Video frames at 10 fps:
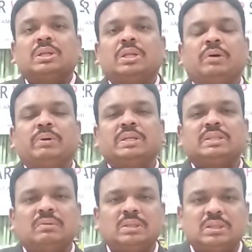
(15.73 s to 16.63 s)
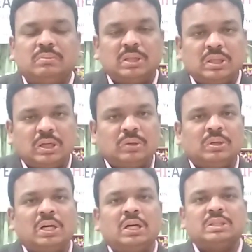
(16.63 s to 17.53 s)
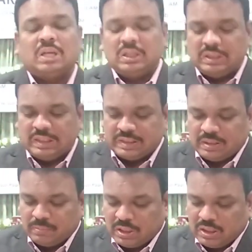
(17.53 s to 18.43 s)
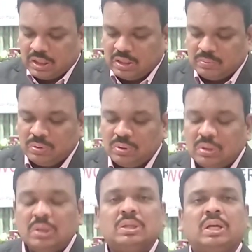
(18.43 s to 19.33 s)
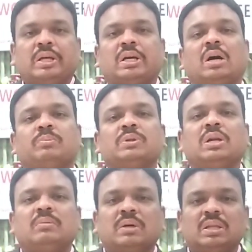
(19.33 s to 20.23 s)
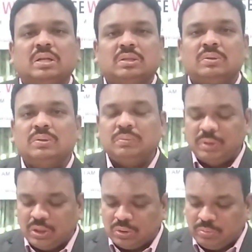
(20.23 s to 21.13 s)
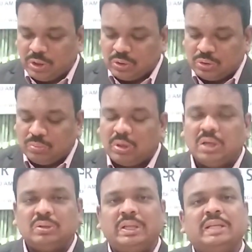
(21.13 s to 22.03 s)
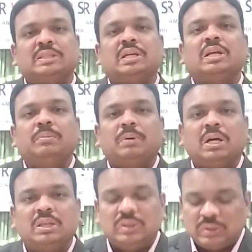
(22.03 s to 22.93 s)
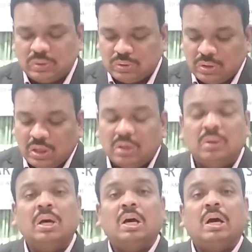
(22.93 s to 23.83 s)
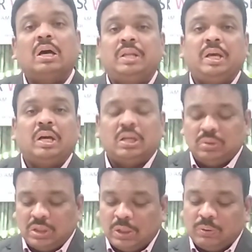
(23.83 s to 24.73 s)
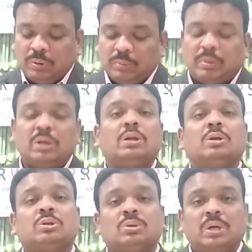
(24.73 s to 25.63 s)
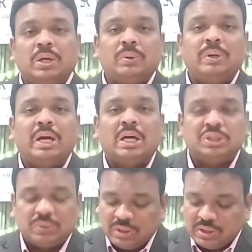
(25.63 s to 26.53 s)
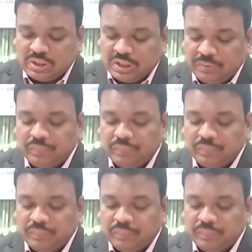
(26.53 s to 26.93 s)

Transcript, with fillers: దేవుడి సంవత్సరం అంతా కూడా శాంతి సమాధానము తన కాపుదల భద్రతను మీకు మీ కుటుంబాలకు దయచేయాలని ప్రార్థిస్తుంటున్నాను అంతేకాదు దేవుడు మీ పనులలో తోడై ఉండి ఆశీర్వదించి